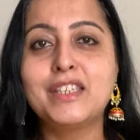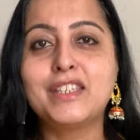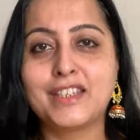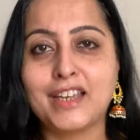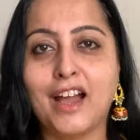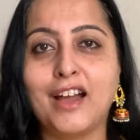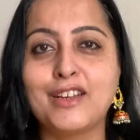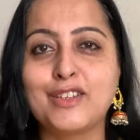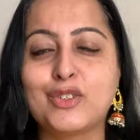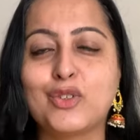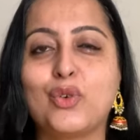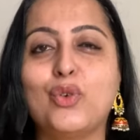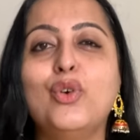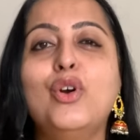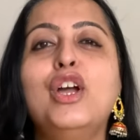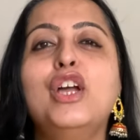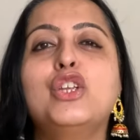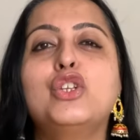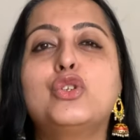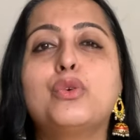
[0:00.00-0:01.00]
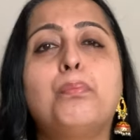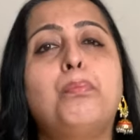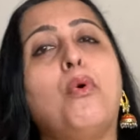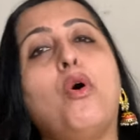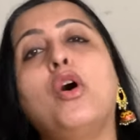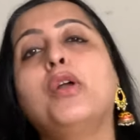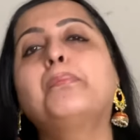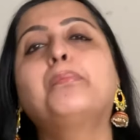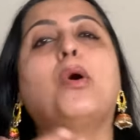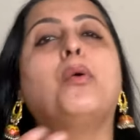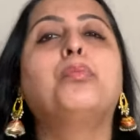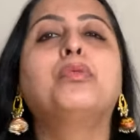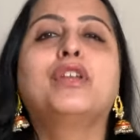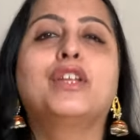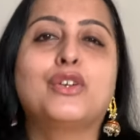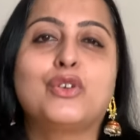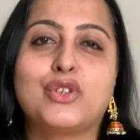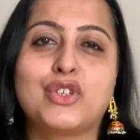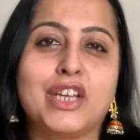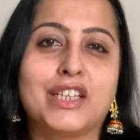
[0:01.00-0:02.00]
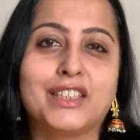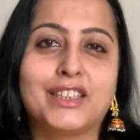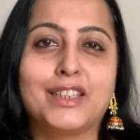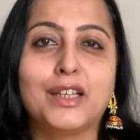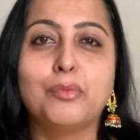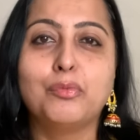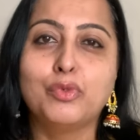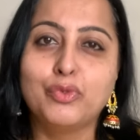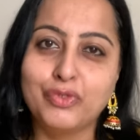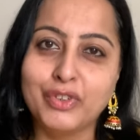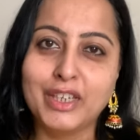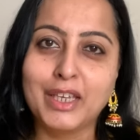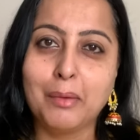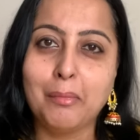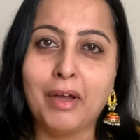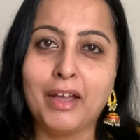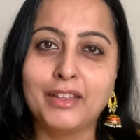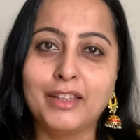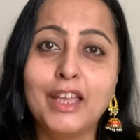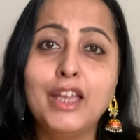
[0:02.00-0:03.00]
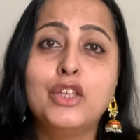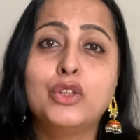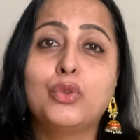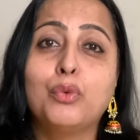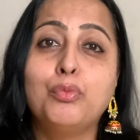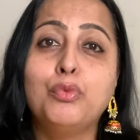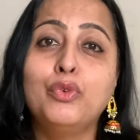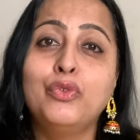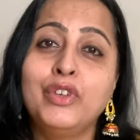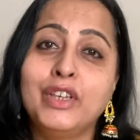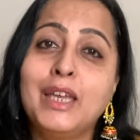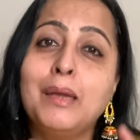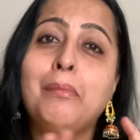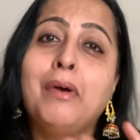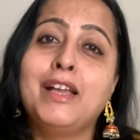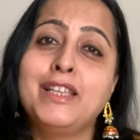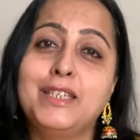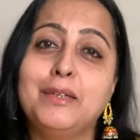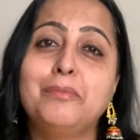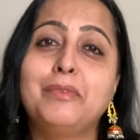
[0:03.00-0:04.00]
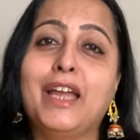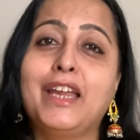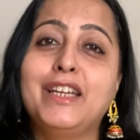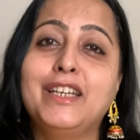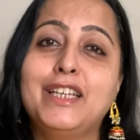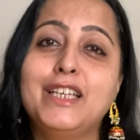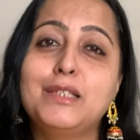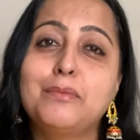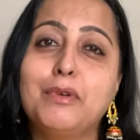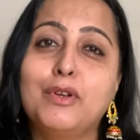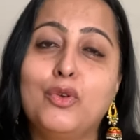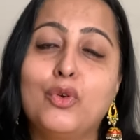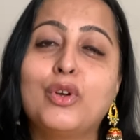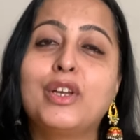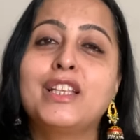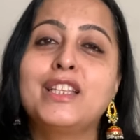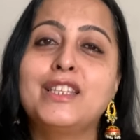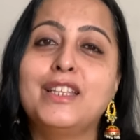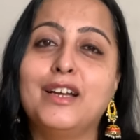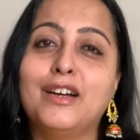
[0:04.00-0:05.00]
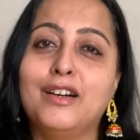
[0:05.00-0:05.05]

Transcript: स्टार्स को जो बहुत पॉपुलर हो जाता था मूवी के बाद तो मूवी के बाद जब नाइन्टीज़ में लोग इन